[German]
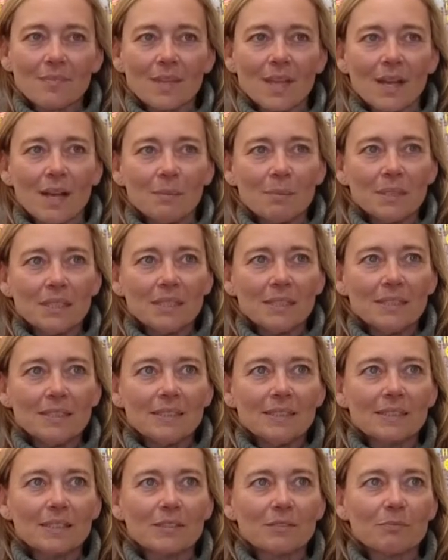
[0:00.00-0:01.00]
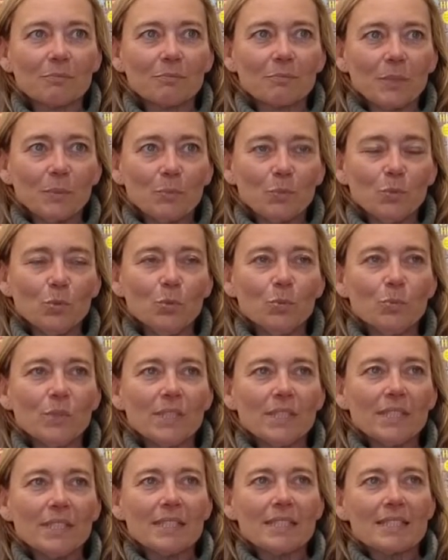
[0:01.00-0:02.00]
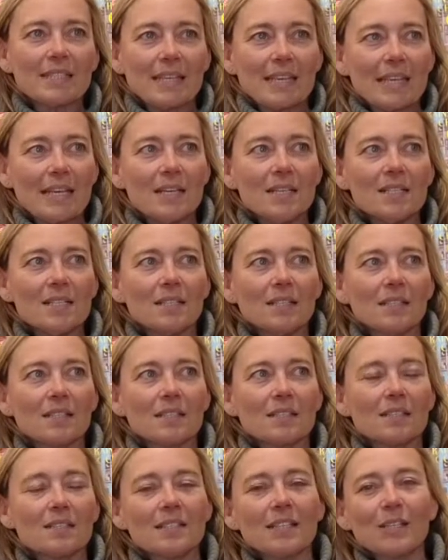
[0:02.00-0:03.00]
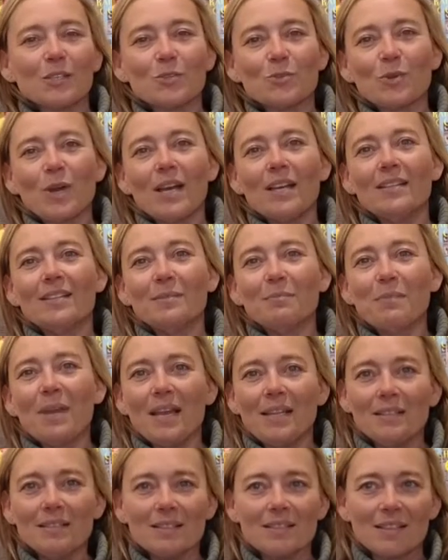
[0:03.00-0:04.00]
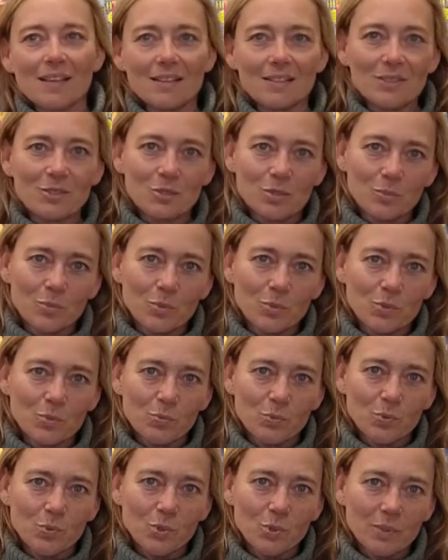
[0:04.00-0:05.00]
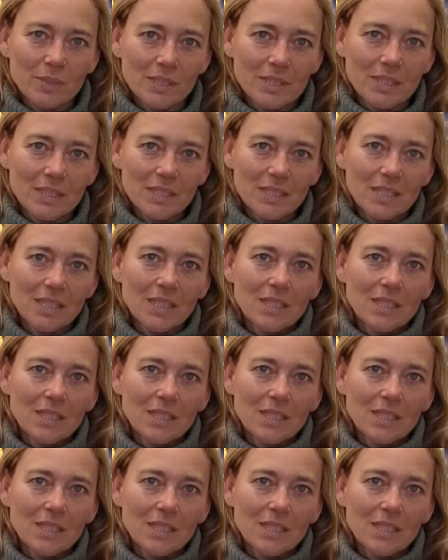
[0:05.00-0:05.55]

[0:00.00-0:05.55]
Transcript: aber ich bemühe mich sehr, dass das nicht zu einem Endzeitstimmungsbuch wird,